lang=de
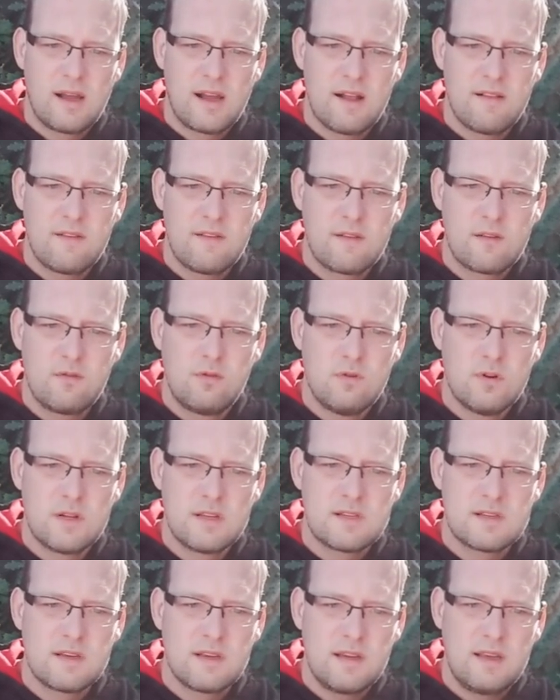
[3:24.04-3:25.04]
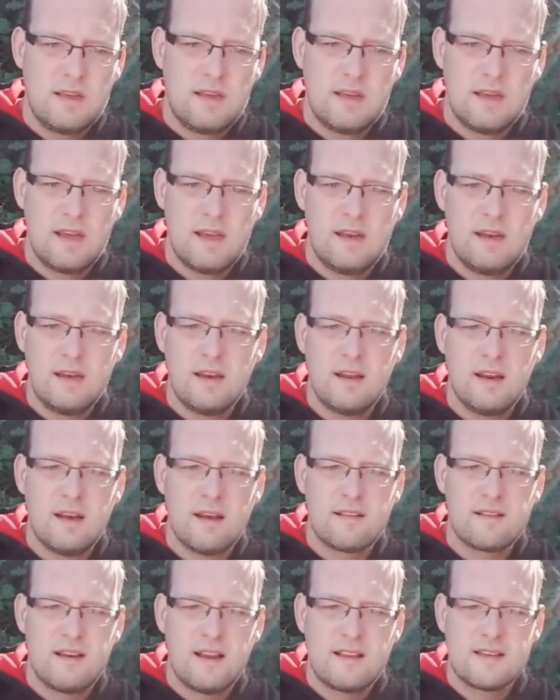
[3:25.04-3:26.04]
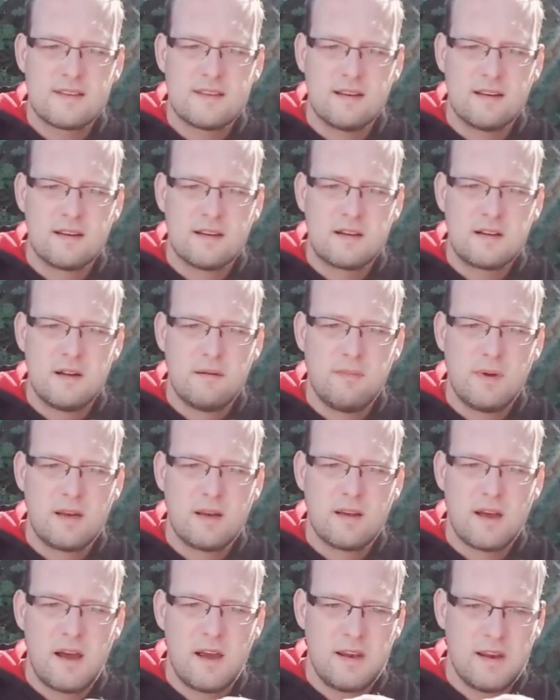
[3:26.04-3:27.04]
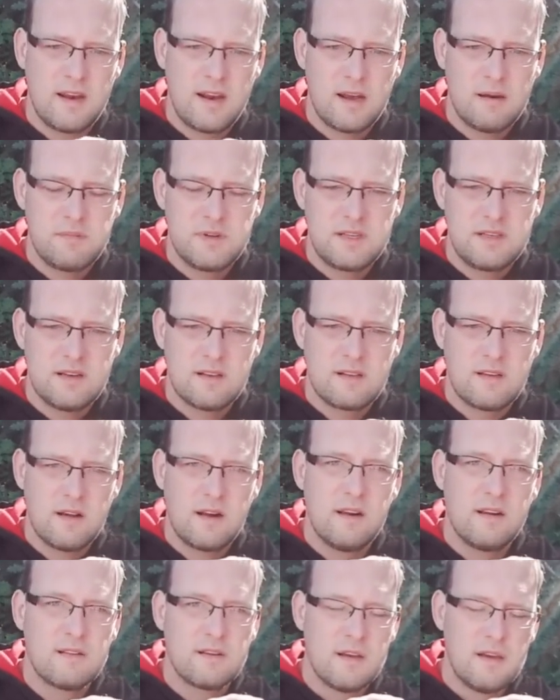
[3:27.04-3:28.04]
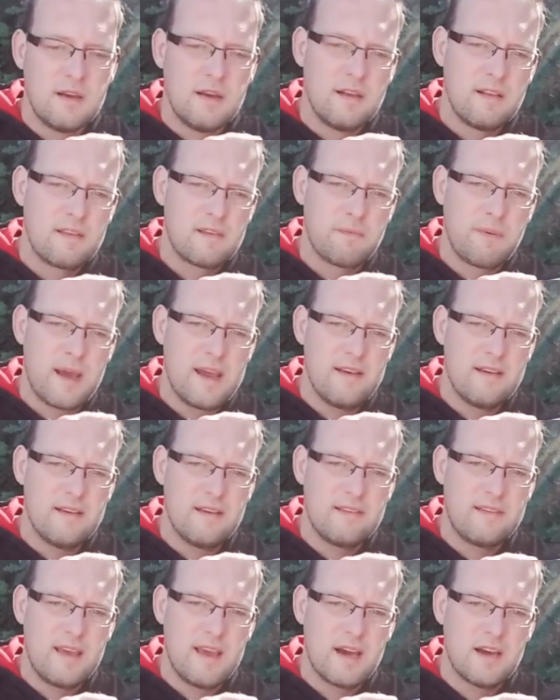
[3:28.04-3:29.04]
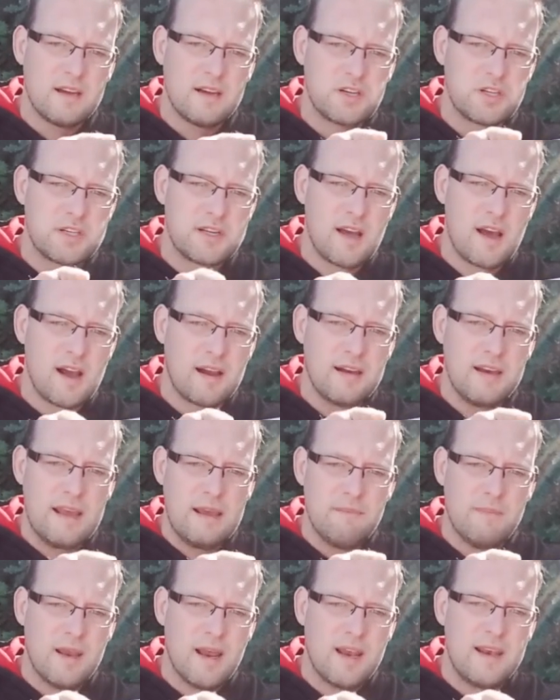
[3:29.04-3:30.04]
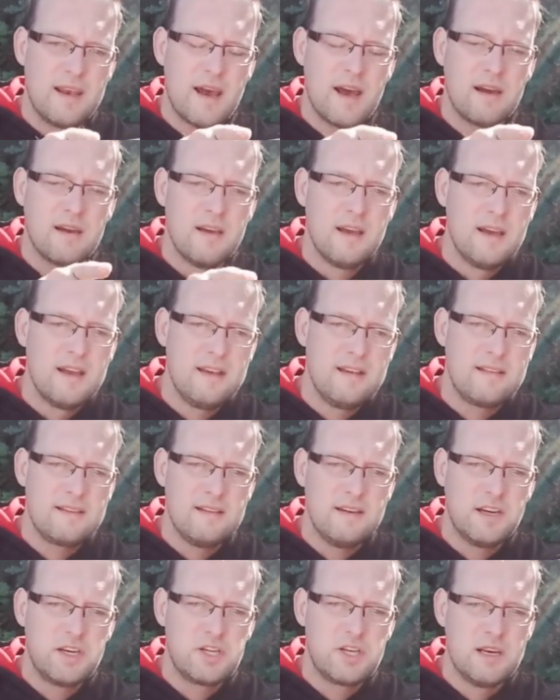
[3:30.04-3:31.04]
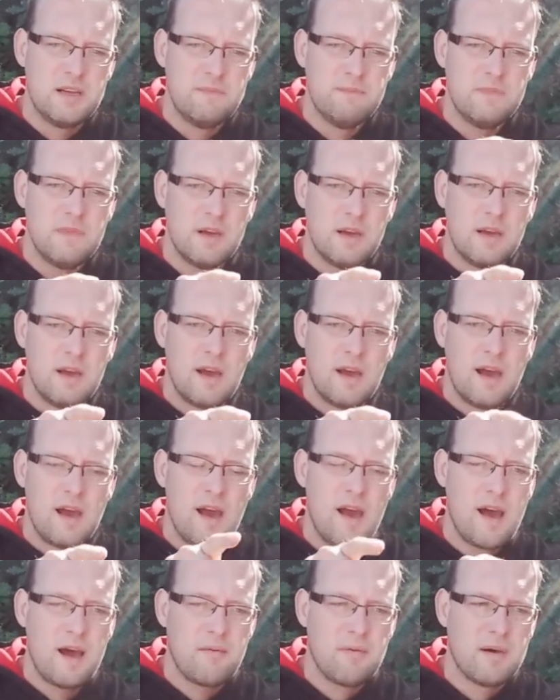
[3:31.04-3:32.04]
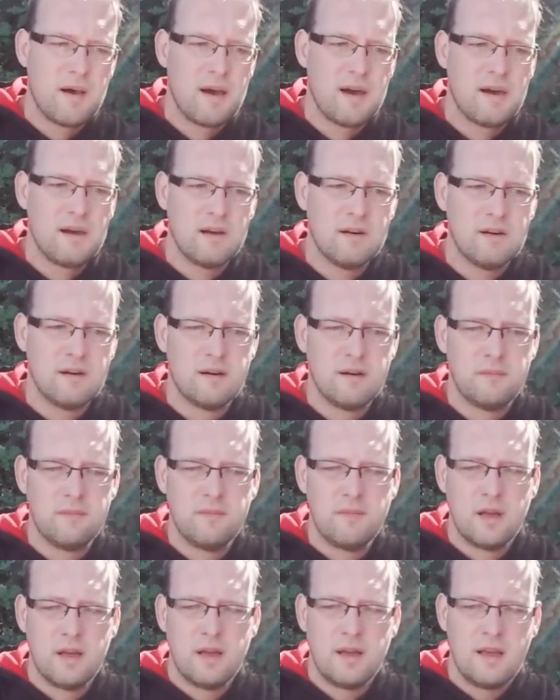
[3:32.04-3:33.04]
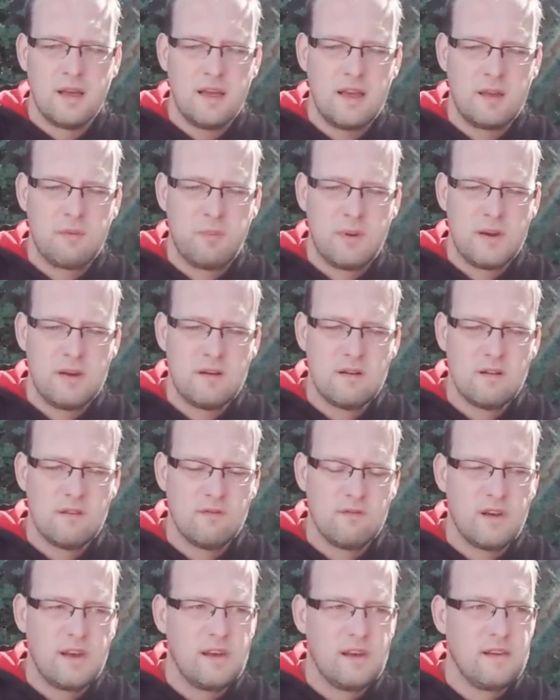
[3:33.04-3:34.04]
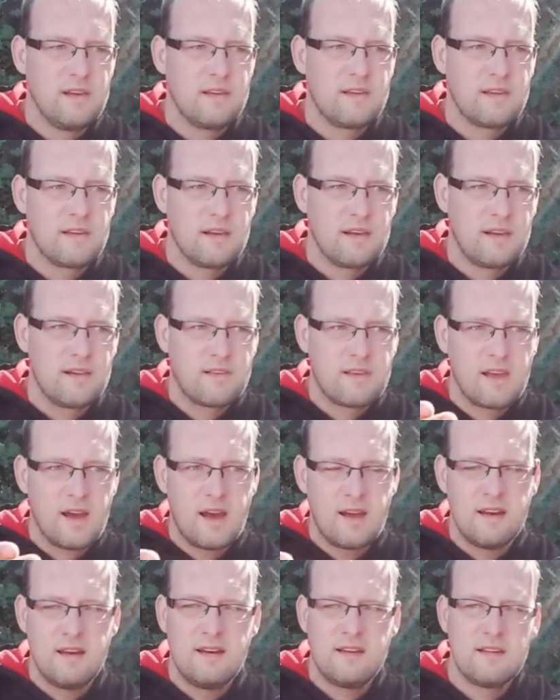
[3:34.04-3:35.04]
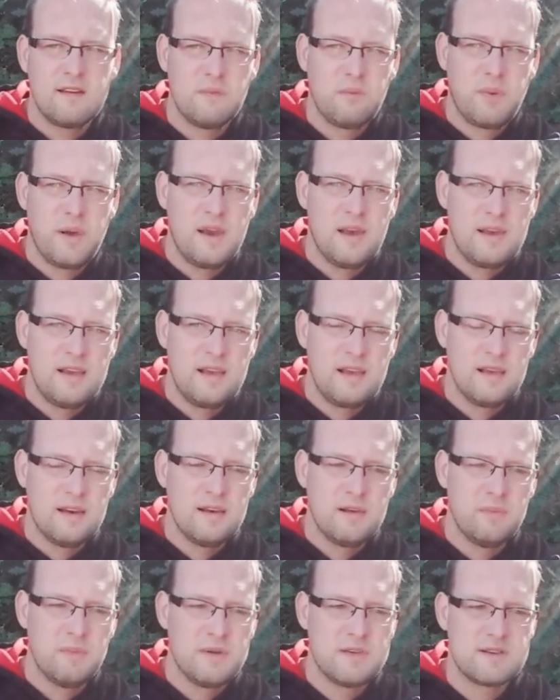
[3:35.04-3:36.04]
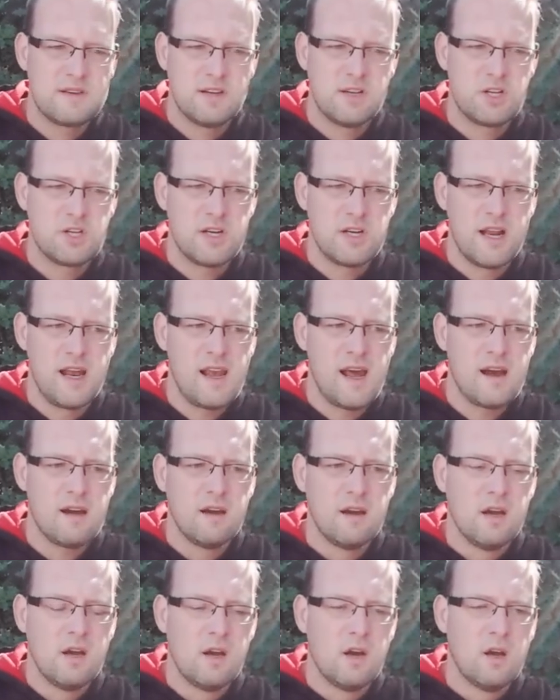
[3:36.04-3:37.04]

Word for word: ganz kurz hier hinten in das letzte Drittel mit rein. Dann habe ich jetzt halt zwei sehr stark nebeneinander. Ist nicht schlimm, aber ähm, ich bin, wenn ich jetzt gerade nicht im Bett liege, ein bisschen schneller.